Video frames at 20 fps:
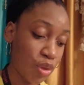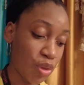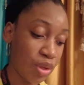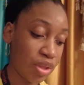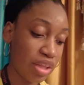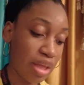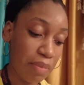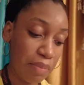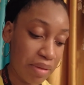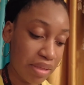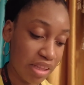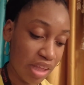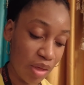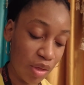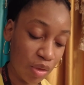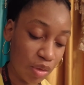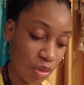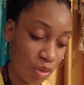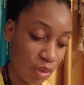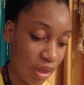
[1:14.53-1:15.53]
todo
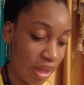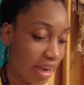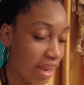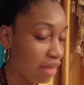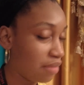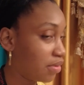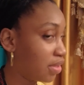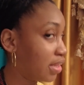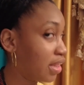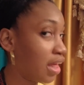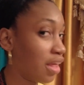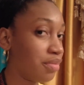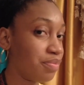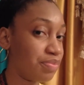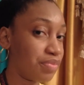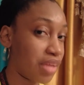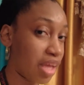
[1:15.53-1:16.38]
despeinados toda la vida.